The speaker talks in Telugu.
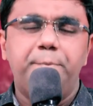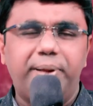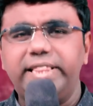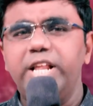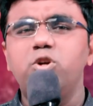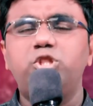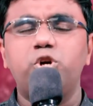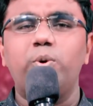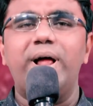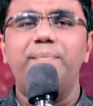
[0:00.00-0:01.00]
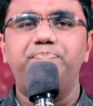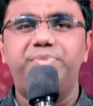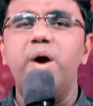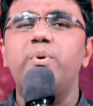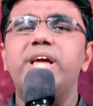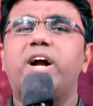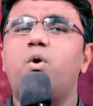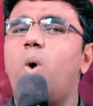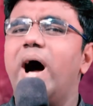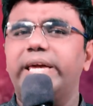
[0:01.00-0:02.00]
ప్రతిరోజు కూడా దేవుని యొక్క
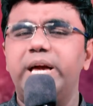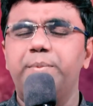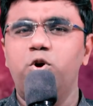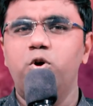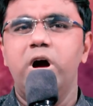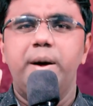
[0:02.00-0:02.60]
వాక్యమును